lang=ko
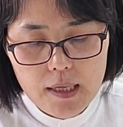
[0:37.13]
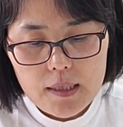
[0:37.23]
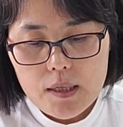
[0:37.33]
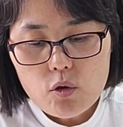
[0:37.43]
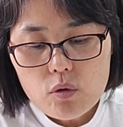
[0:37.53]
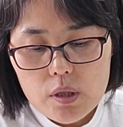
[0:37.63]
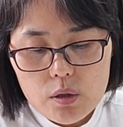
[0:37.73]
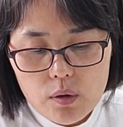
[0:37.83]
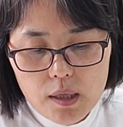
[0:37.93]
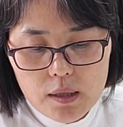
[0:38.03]
예수
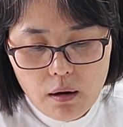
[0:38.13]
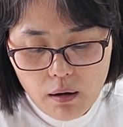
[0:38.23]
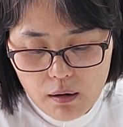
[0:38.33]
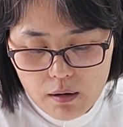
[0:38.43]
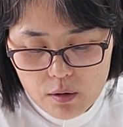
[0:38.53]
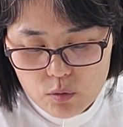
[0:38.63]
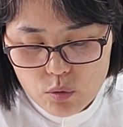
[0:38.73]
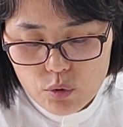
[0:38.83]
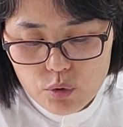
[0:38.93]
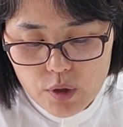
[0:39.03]
그리스도께서
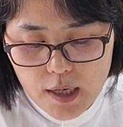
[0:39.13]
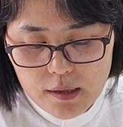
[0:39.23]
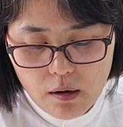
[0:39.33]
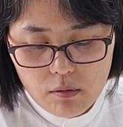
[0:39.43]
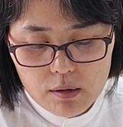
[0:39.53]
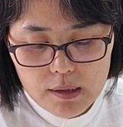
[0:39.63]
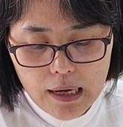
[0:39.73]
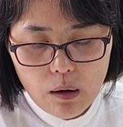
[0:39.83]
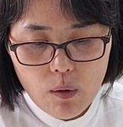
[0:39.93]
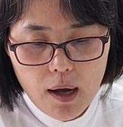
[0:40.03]
우주의
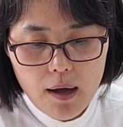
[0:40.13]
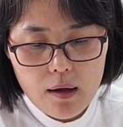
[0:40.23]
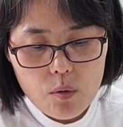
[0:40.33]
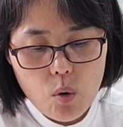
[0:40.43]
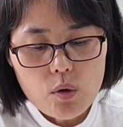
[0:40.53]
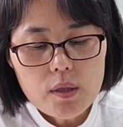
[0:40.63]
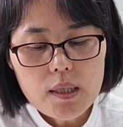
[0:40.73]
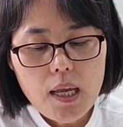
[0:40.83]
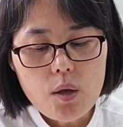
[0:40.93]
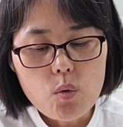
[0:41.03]
정사와
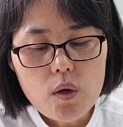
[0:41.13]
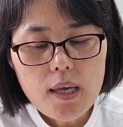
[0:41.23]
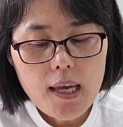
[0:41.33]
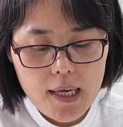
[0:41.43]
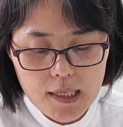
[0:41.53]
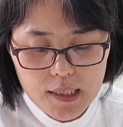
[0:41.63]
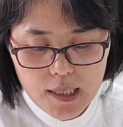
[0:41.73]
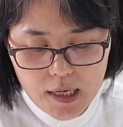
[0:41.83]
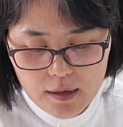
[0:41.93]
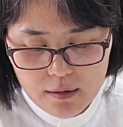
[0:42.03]
권세 위에
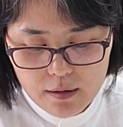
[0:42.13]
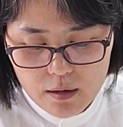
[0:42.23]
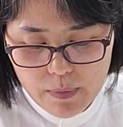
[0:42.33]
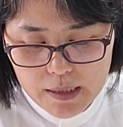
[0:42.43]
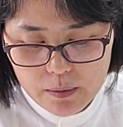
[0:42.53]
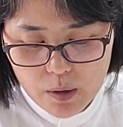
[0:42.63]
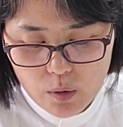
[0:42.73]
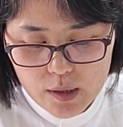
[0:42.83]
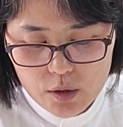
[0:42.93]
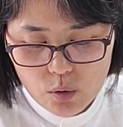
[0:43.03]
계시다는 것을
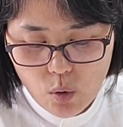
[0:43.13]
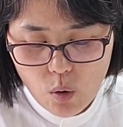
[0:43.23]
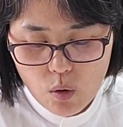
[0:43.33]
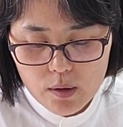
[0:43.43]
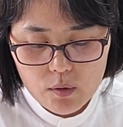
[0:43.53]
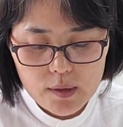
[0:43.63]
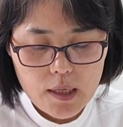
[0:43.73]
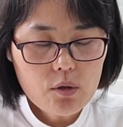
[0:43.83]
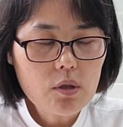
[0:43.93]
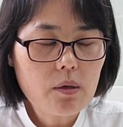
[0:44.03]
말씀하고 계시고 이제
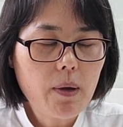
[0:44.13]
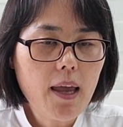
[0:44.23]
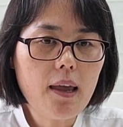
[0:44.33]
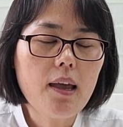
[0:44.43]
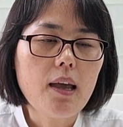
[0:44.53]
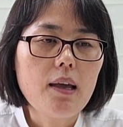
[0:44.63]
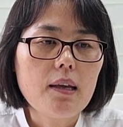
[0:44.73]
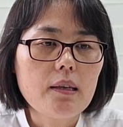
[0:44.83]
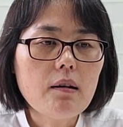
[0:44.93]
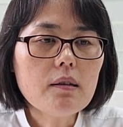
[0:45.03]
예수님의
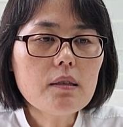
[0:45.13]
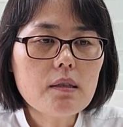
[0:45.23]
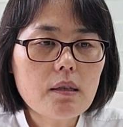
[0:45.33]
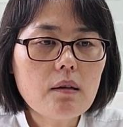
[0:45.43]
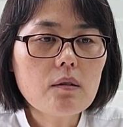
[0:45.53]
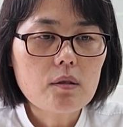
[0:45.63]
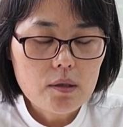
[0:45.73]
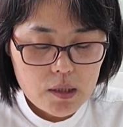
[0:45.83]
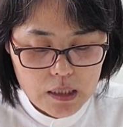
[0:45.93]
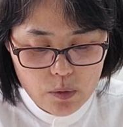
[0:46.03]
영적
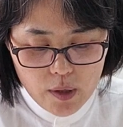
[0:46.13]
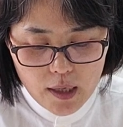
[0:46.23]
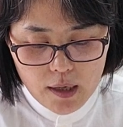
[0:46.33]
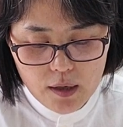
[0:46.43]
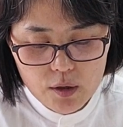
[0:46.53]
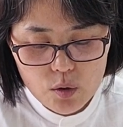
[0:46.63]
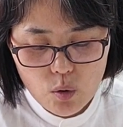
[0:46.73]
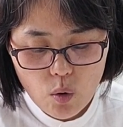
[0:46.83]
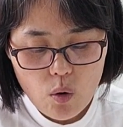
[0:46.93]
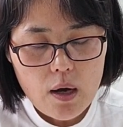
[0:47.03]
지위
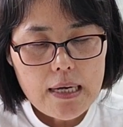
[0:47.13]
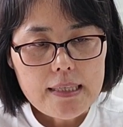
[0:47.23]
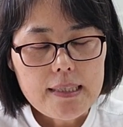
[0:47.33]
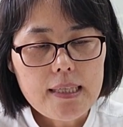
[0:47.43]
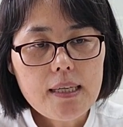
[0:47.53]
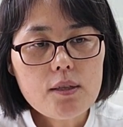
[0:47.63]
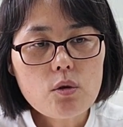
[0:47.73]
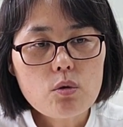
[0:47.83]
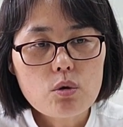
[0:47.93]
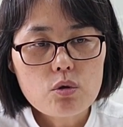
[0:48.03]
그리고
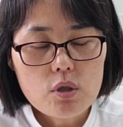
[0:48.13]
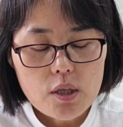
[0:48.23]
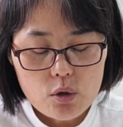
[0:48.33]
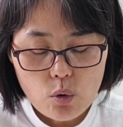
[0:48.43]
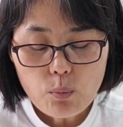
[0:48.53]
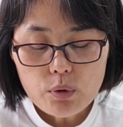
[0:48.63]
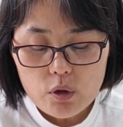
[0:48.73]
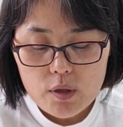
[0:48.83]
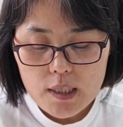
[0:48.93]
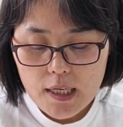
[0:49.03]
지리적으로 주님께서 높은
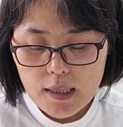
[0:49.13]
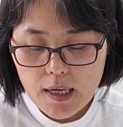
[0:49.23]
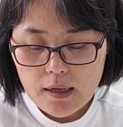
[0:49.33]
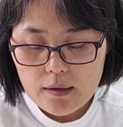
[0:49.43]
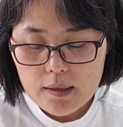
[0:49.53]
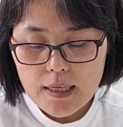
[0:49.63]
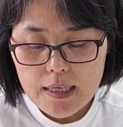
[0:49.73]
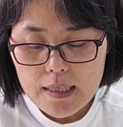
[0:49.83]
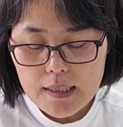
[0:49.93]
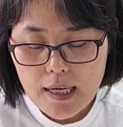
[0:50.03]
위치에 있다는 것을
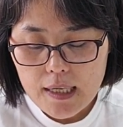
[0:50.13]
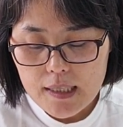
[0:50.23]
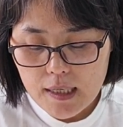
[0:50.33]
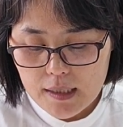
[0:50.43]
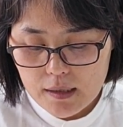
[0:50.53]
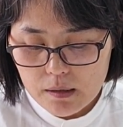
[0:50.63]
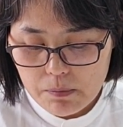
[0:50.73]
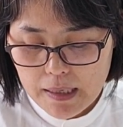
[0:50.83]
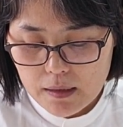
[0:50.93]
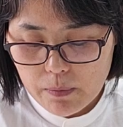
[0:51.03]
1장, 2장에서 지금
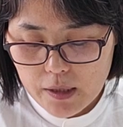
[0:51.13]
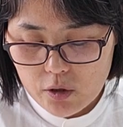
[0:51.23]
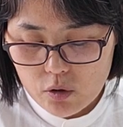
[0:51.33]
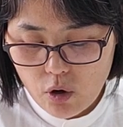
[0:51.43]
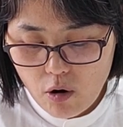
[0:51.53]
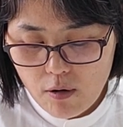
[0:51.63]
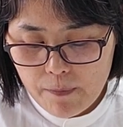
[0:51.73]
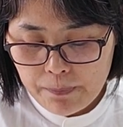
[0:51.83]
말씀하시고요.